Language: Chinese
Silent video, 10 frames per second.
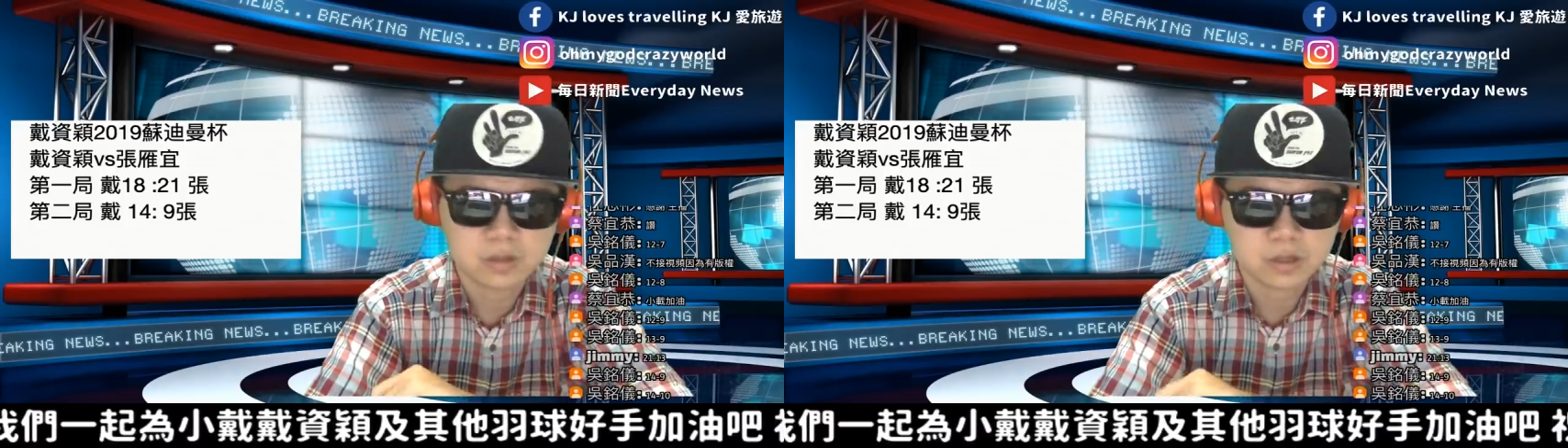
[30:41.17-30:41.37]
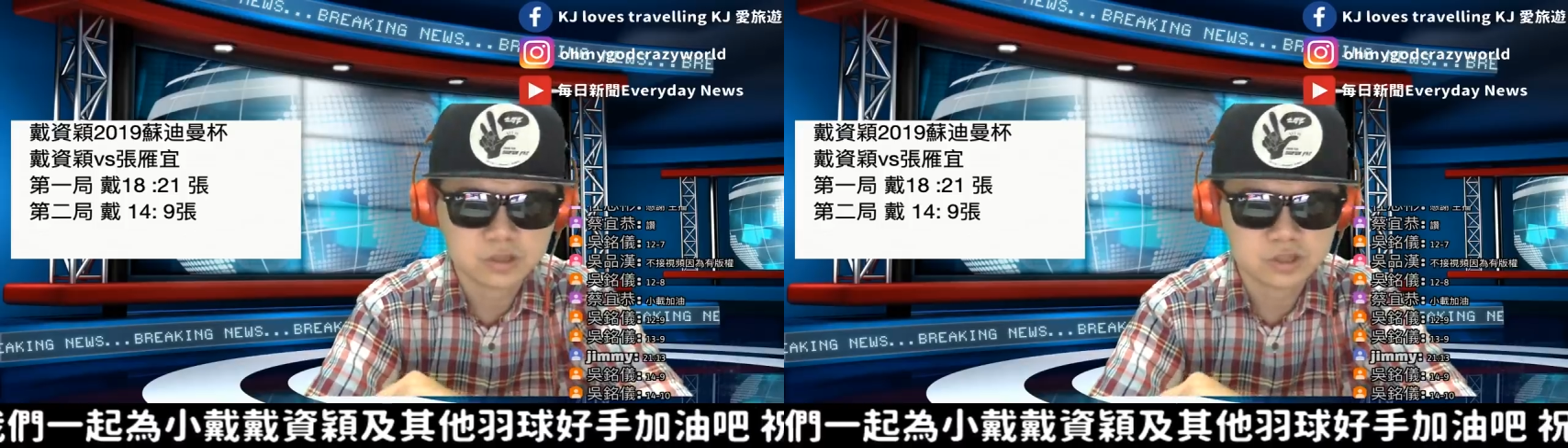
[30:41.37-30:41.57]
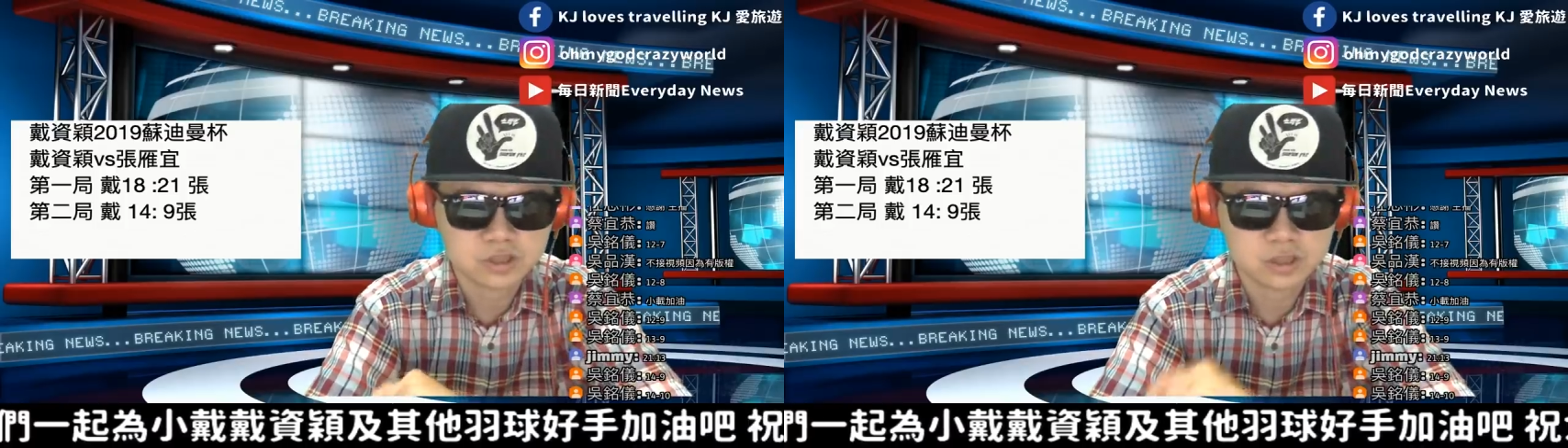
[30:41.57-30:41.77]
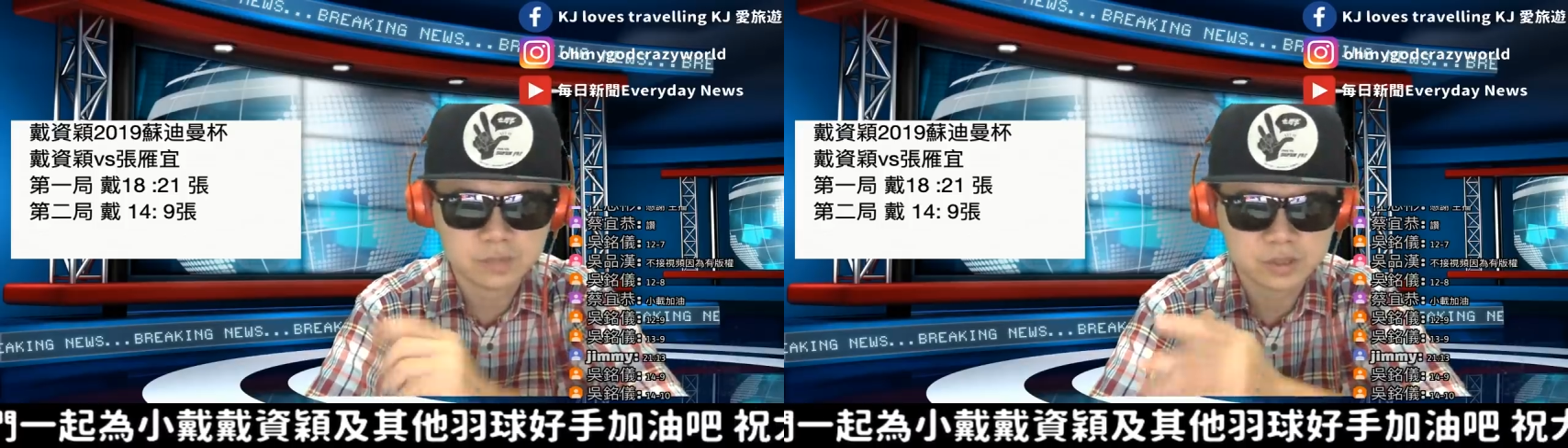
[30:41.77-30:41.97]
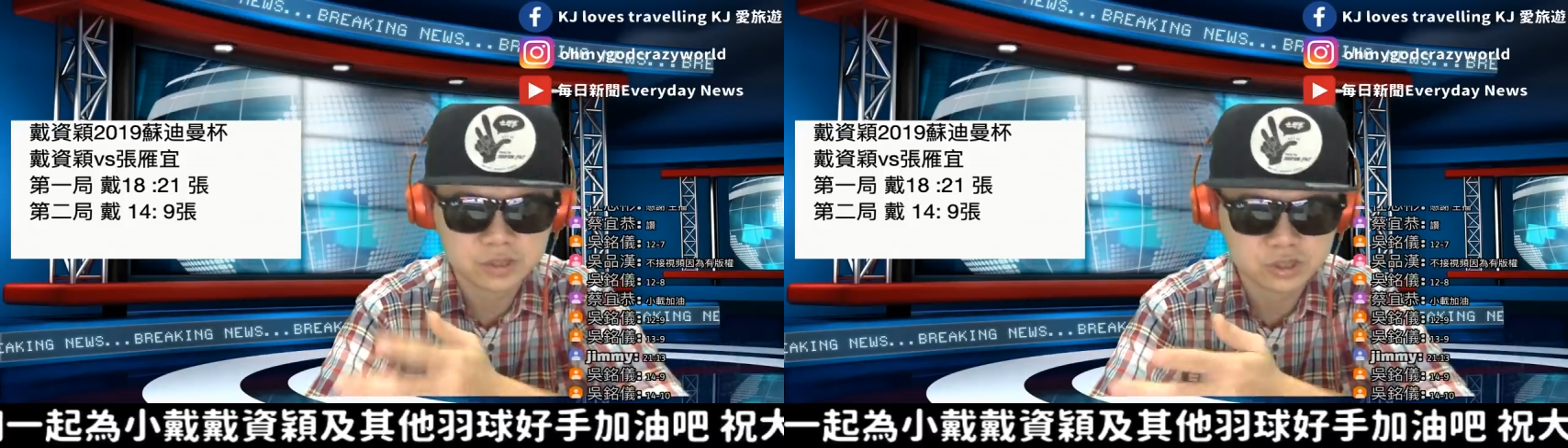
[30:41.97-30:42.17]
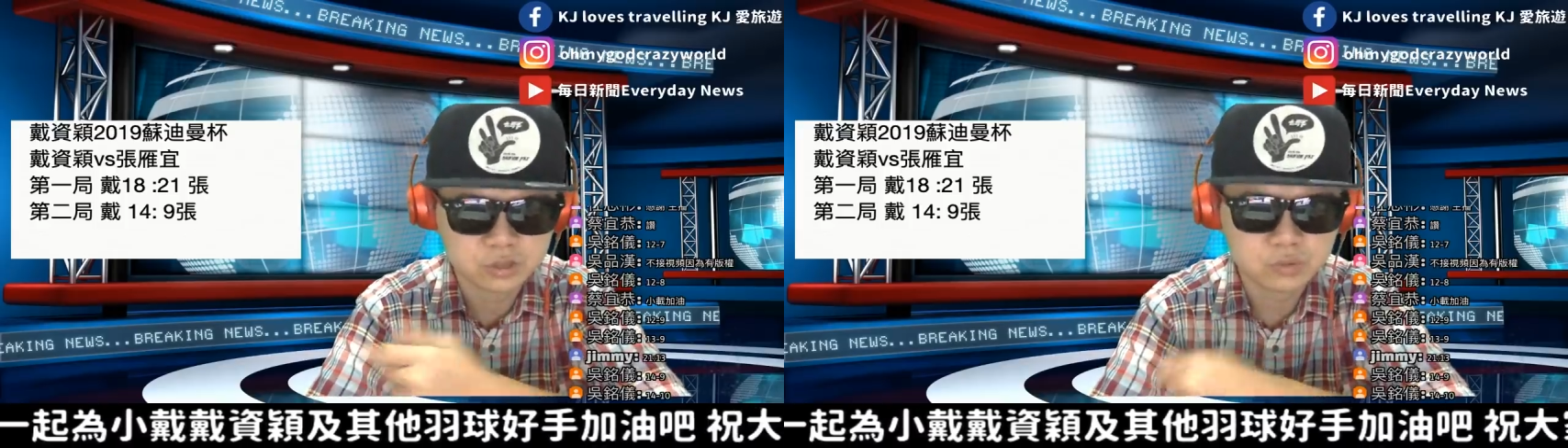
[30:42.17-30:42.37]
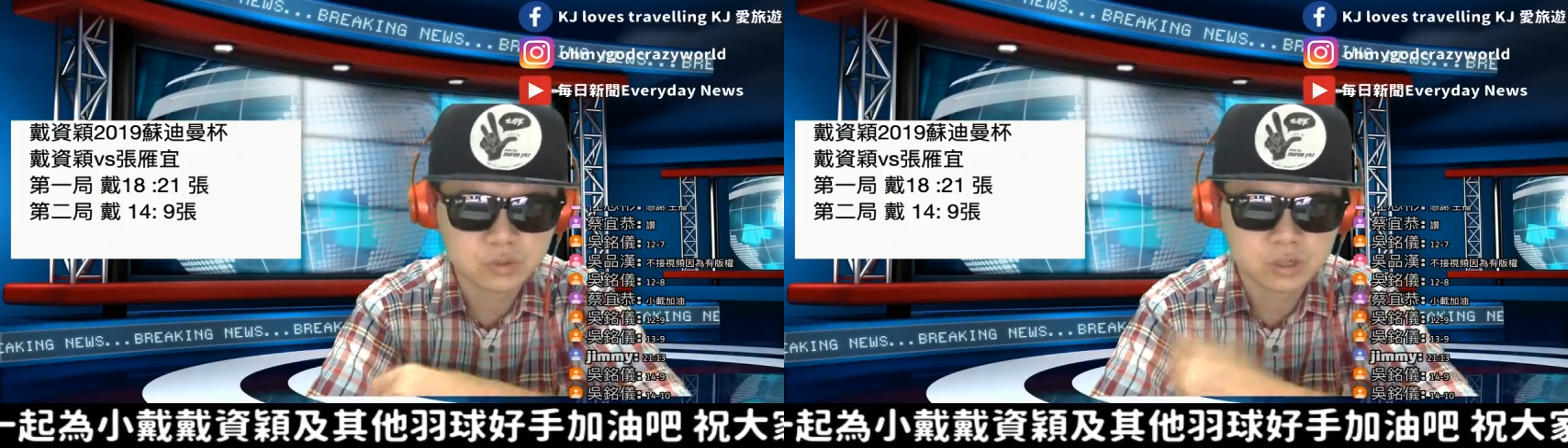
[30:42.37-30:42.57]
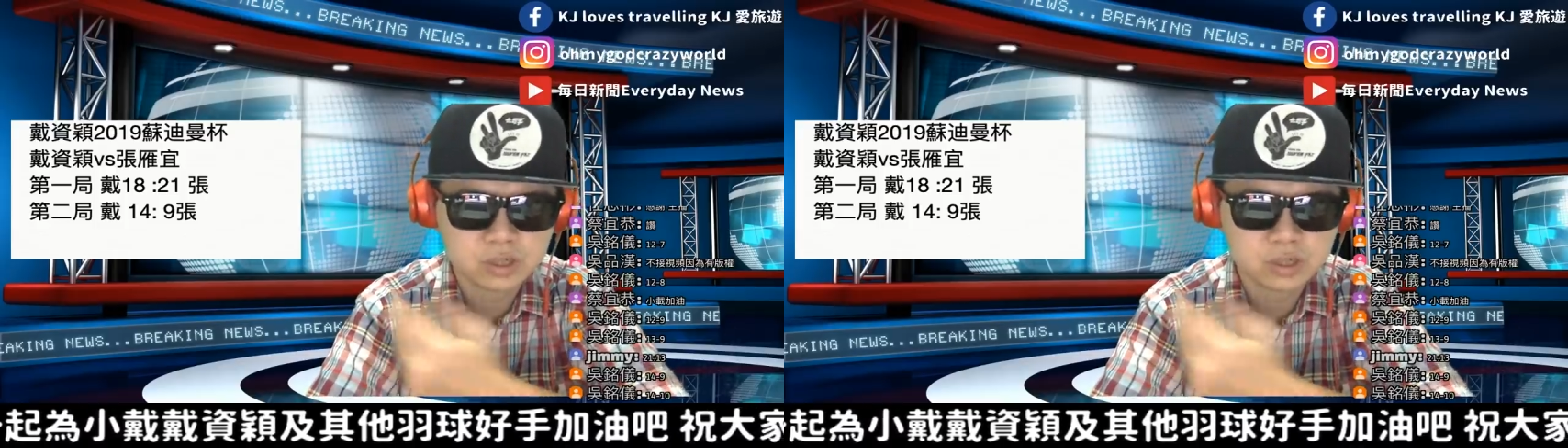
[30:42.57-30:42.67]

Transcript: 二十一比十或